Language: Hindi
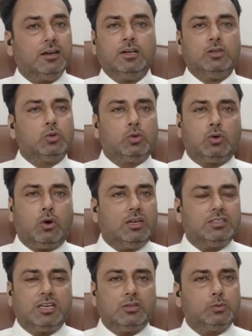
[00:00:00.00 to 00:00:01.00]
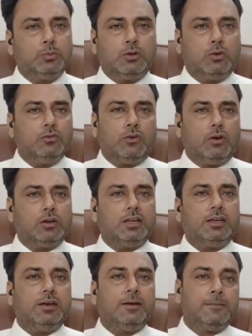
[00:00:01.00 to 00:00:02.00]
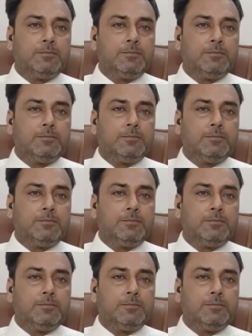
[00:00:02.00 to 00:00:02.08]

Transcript: तो कॉलेज का उसमें कोई फॉल्ट नहीं है